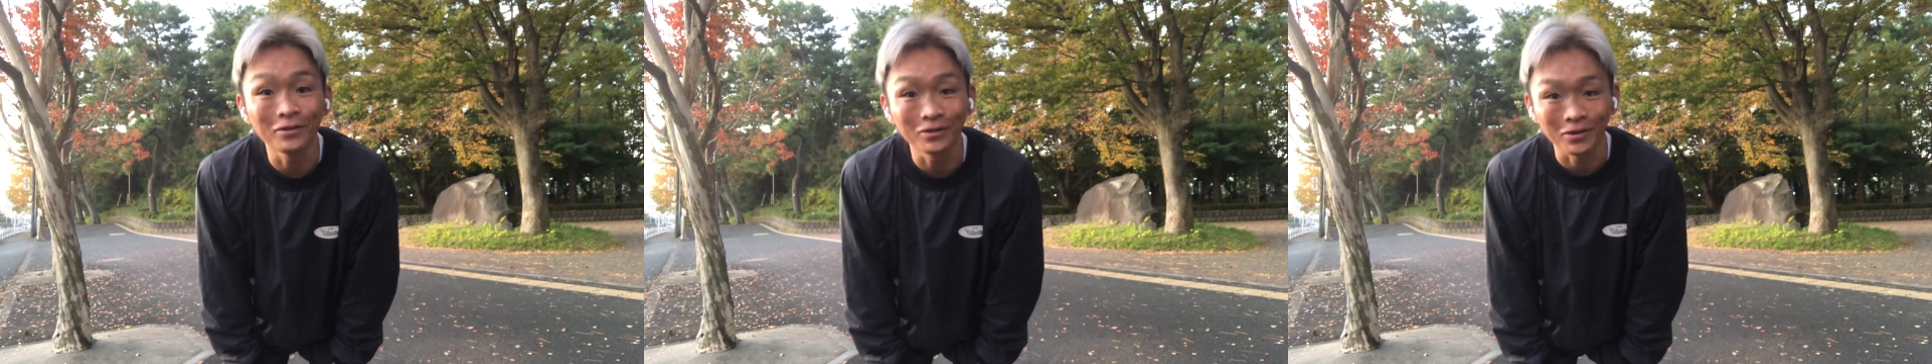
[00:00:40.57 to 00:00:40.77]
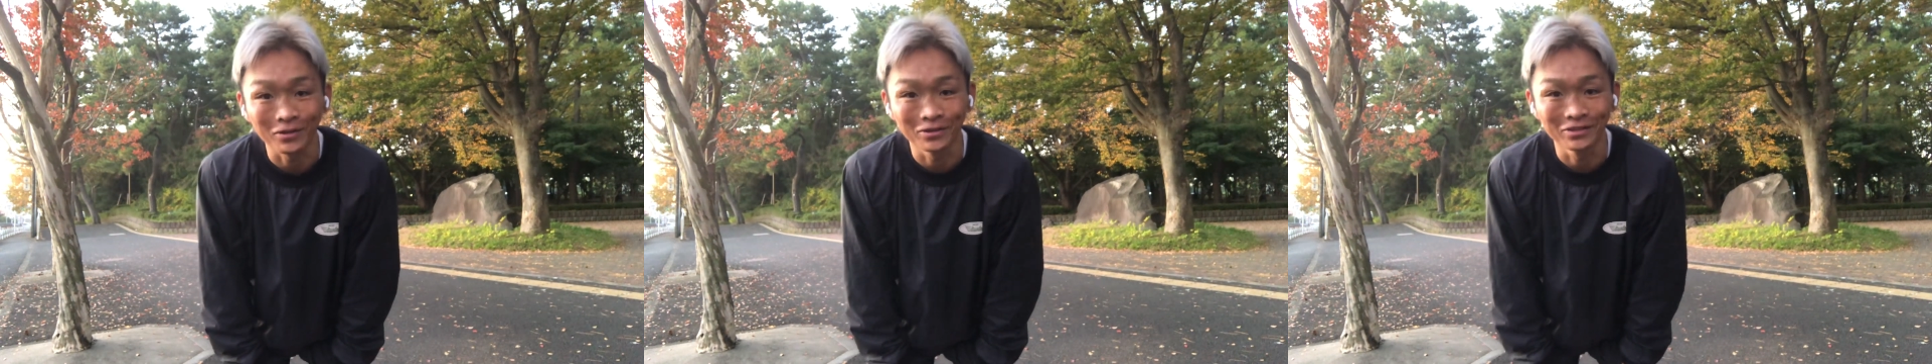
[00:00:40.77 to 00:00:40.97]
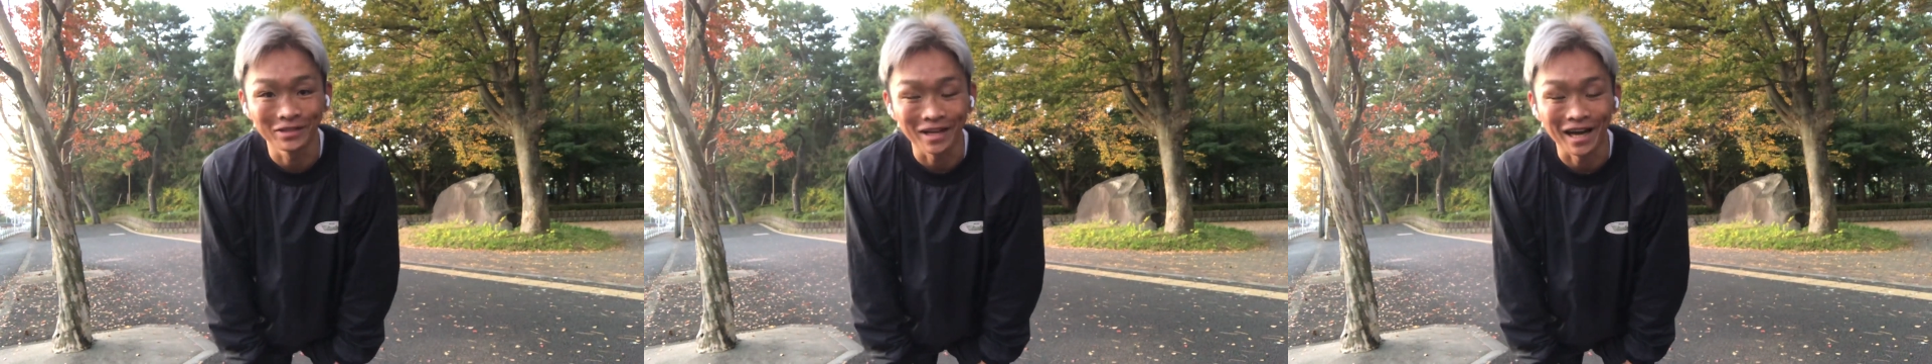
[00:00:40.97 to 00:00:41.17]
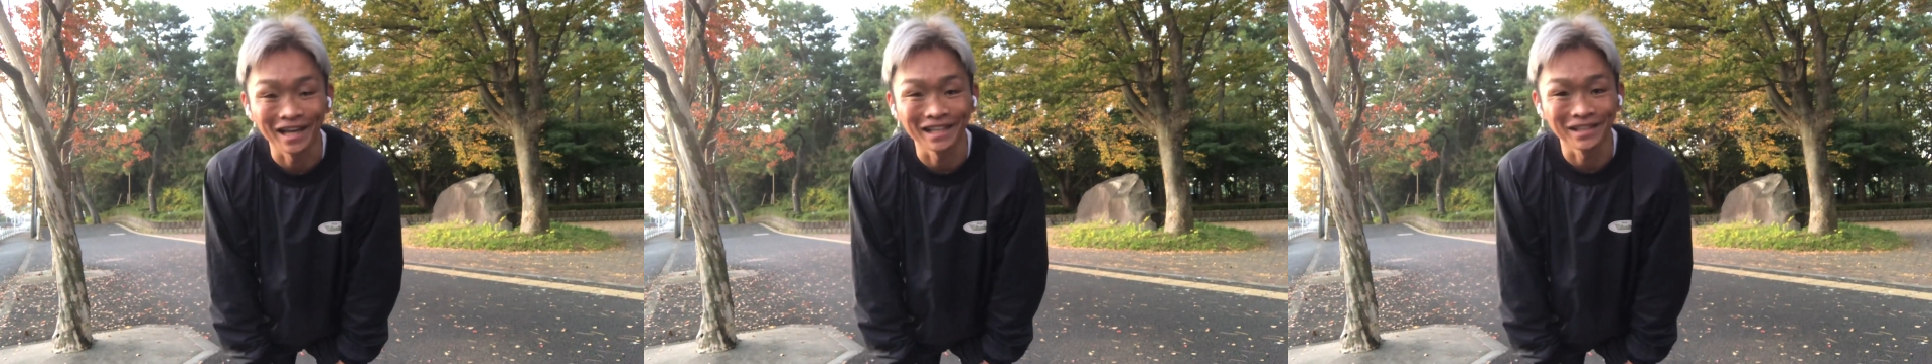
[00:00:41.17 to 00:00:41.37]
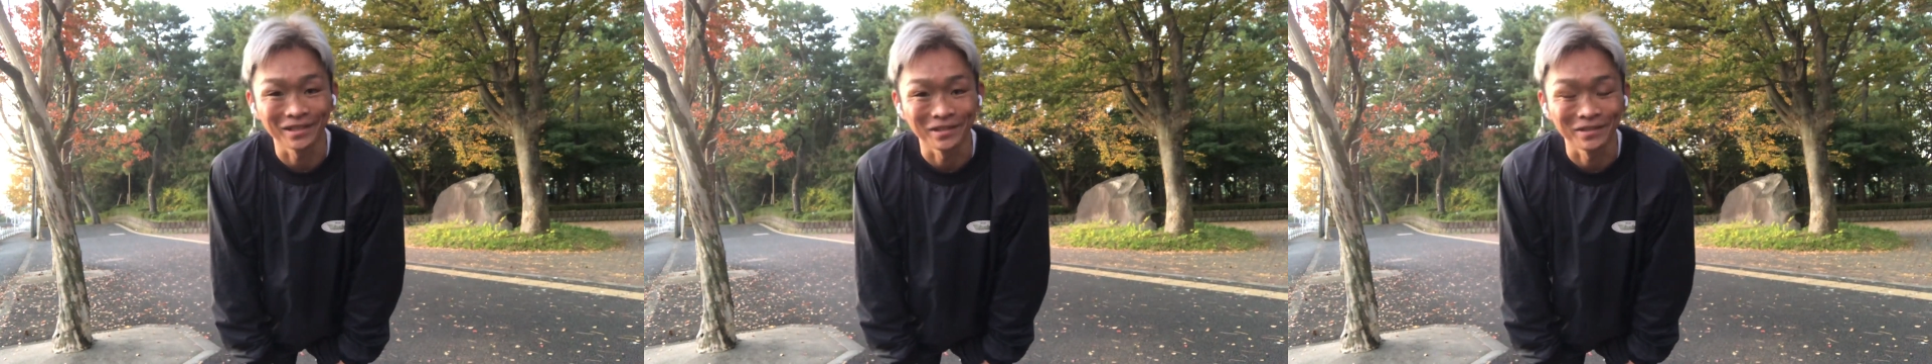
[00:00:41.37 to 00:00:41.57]
という
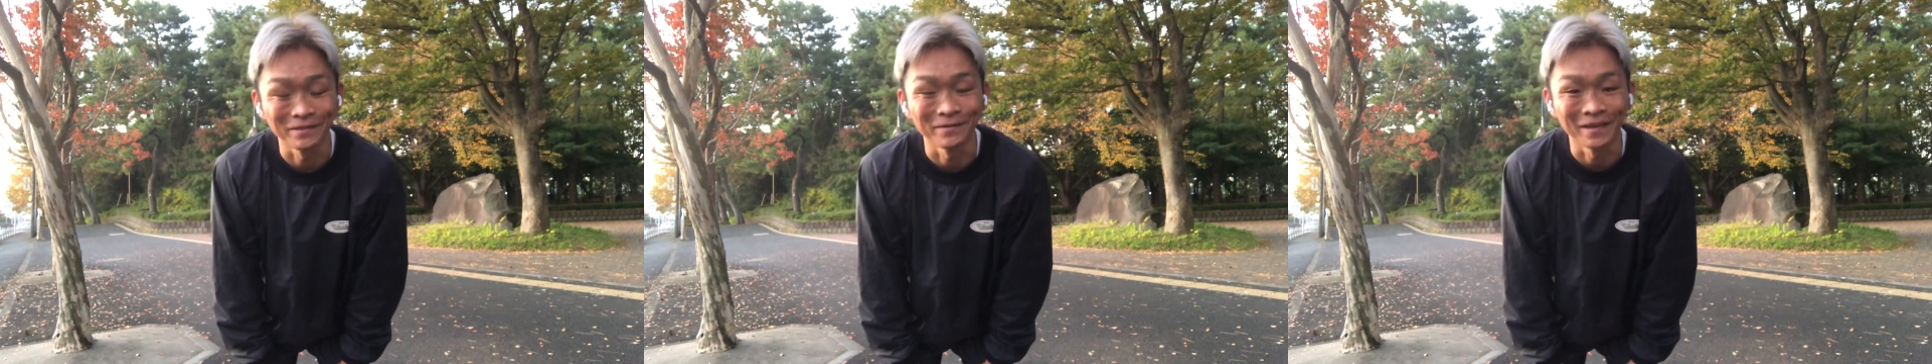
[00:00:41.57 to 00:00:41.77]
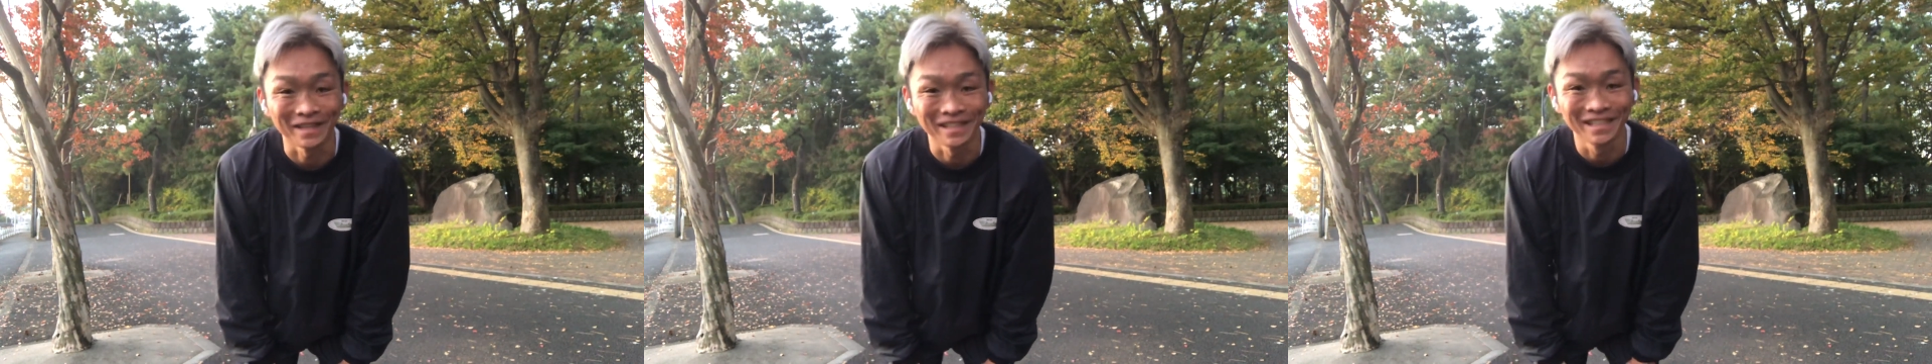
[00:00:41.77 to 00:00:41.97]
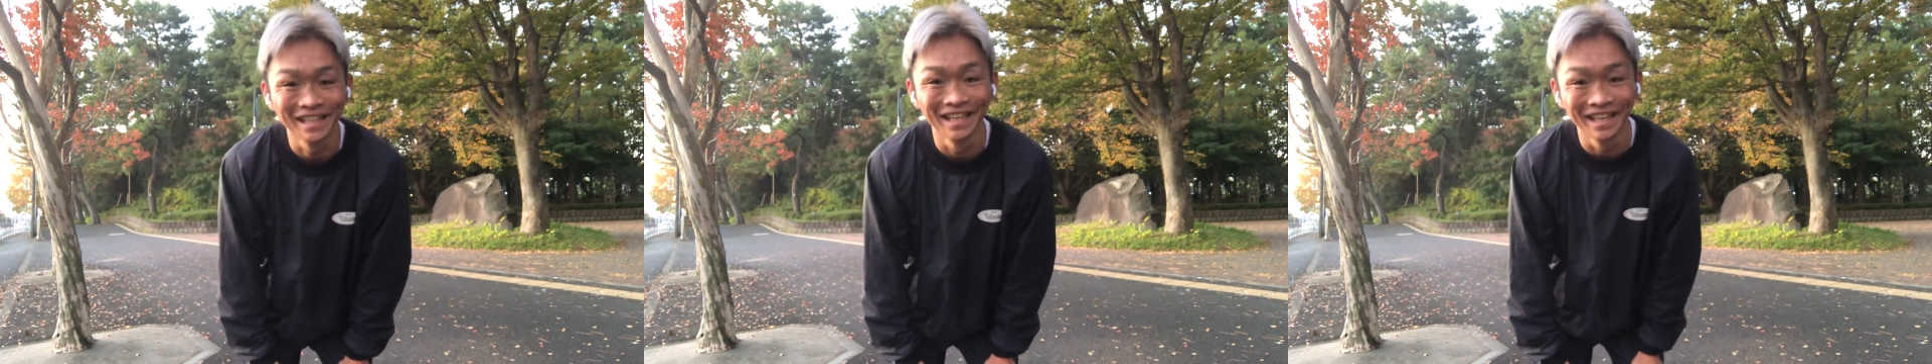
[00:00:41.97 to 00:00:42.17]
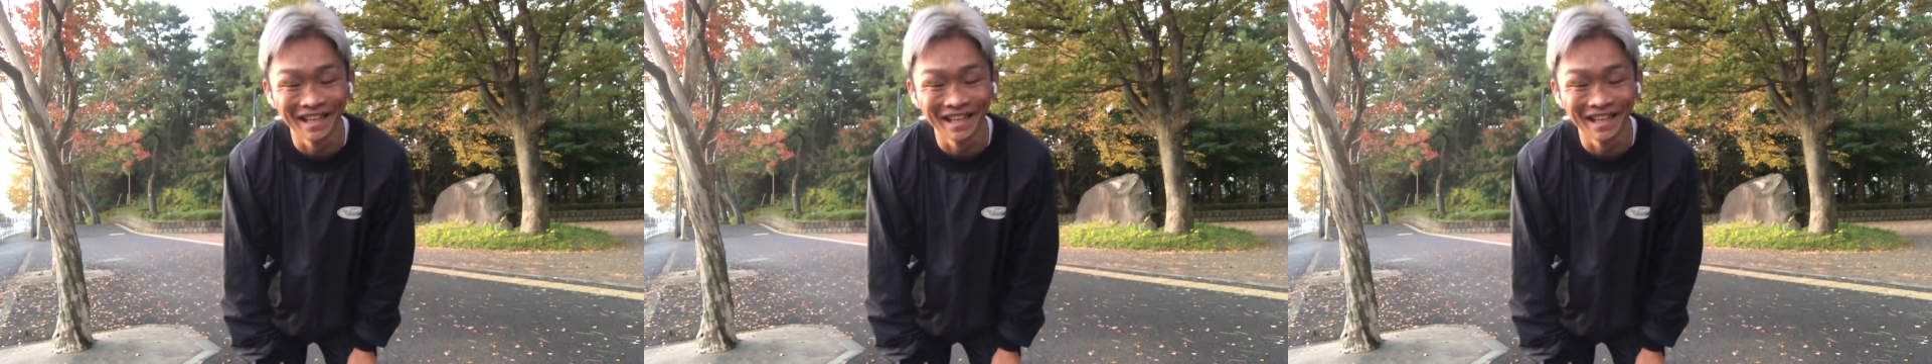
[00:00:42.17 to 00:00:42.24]
話をします、